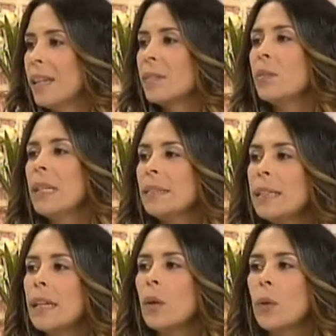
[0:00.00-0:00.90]
es una
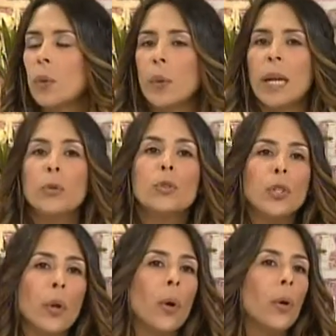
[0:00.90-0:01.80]
cita con una
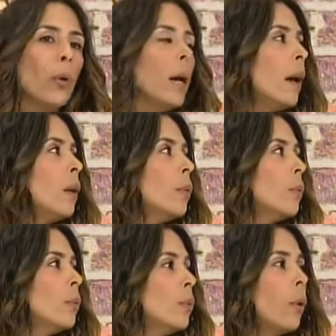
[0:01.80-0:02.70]
nutrióloga
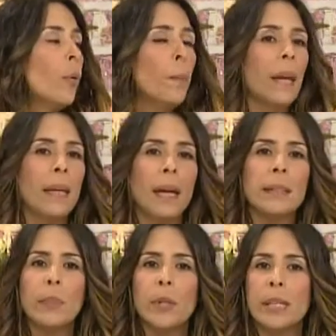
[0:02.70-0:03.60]
o un
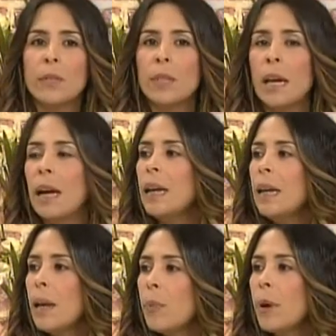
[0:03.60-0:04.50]
pediatra, porque eso ya
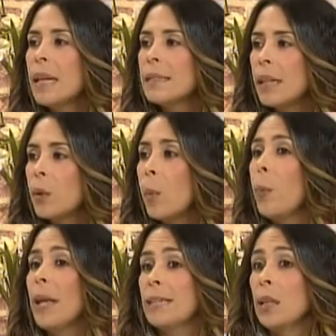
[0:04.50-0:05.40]
puede ser,
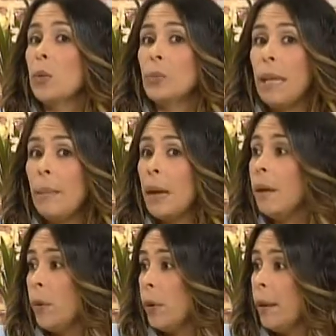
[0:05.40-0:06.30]
puede ser un
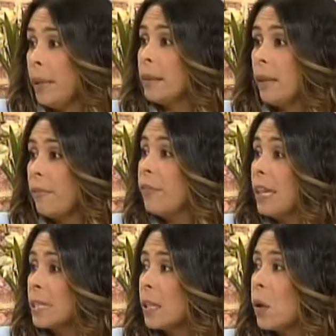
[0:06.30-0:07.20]
tema, obviamente,
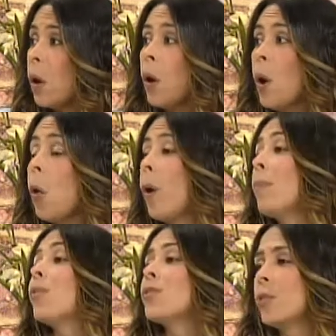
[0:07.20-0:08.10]
físico o
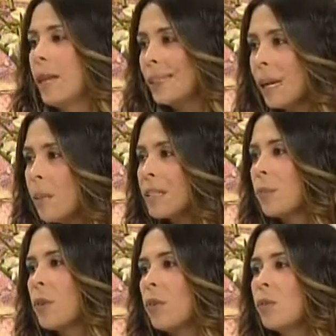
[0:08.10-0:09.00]
emocional ya
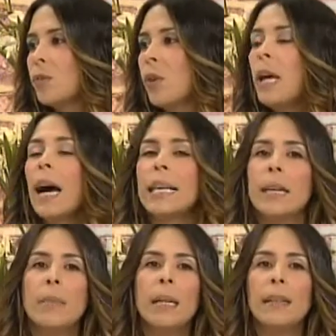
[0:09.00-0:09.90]
más profundo. Hay
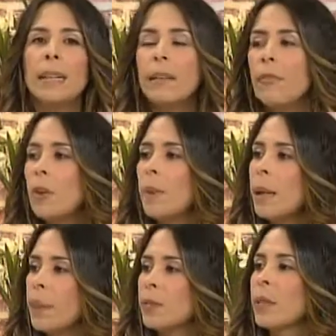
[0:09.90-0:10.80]
que mirar de qué
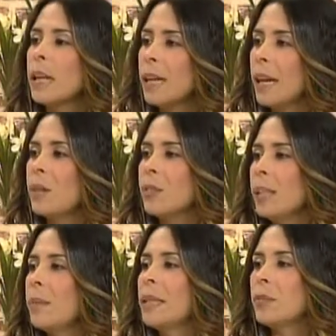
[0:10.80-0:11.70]
forma la persona que le da los
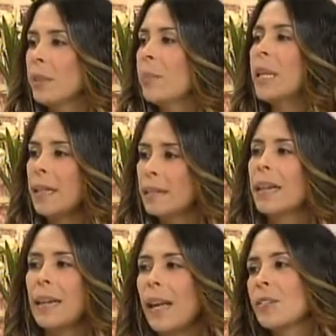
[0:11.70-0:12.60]
alimentos también
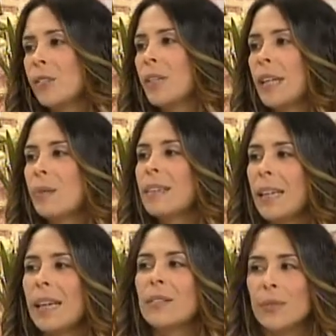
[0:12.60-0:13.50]
está reaccionando
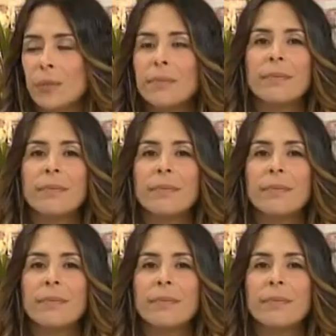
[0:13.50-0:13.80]
ante eso.